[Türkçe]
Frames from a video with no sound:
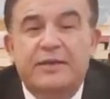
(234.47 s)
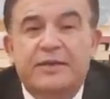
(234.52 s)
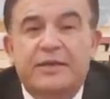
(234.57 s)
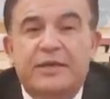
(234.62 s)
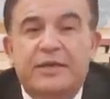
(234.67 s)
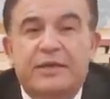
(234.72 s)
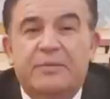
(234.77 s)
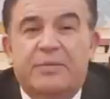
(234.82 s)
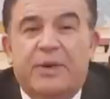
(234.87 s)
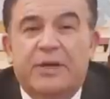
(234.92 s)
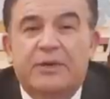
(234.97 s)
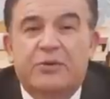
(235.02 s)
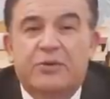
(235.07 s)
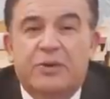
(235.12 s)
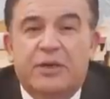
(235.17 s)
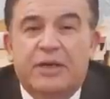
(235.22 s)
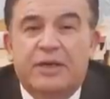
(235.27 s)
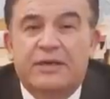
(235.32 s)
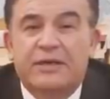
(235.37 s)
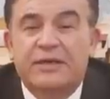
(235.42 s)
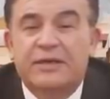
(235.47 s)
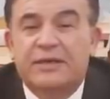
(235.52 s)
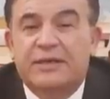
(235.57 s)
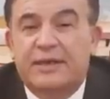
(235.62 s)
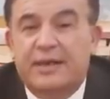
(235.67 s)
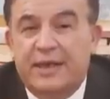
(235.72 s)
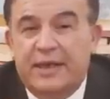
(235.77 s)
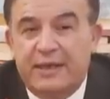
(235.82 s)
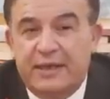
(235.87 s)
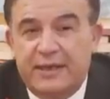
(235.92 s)
Şimdi baht olarak siz
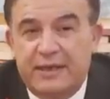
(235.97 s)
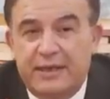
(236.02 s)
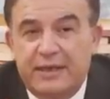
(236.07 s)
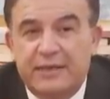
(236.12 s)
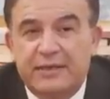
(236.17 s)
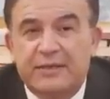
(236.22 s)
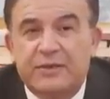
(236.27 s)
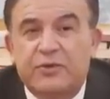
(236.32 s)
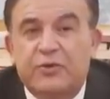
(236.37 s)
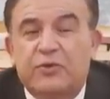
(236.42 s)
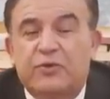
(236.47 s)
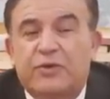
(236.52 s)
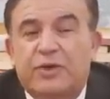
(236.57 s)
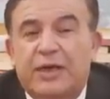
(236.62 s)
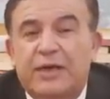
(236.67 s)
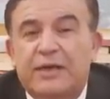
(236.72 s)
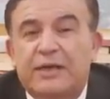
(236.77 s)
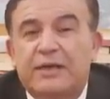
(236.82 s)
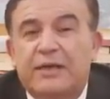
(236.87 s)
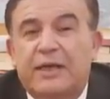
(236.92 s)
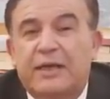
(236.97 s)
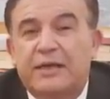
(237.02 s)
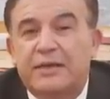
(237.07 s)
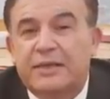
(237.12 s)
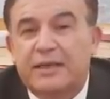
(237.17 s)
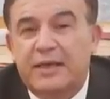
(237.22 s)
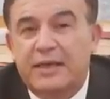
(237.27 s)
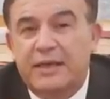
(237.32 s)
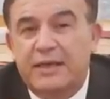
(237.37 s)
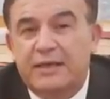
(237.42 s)
geldiniz, Ukrayna'da
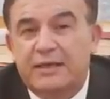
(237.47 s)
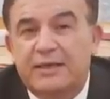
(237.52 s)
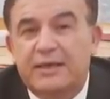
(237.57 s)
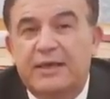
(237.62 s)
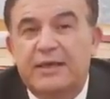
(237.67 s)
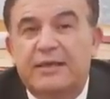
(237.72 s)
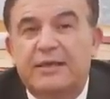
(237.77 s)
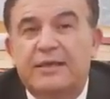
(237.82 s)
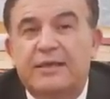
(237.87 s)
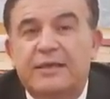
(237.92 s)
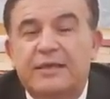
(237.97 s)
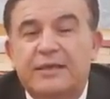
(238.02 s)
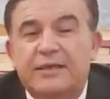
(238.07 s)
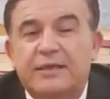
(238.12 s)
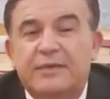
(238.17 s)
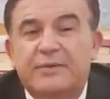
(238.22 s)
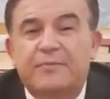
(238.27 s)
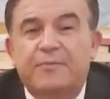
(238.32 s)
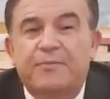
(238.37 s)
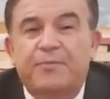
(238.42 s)
askerlerinizi getirdiniz.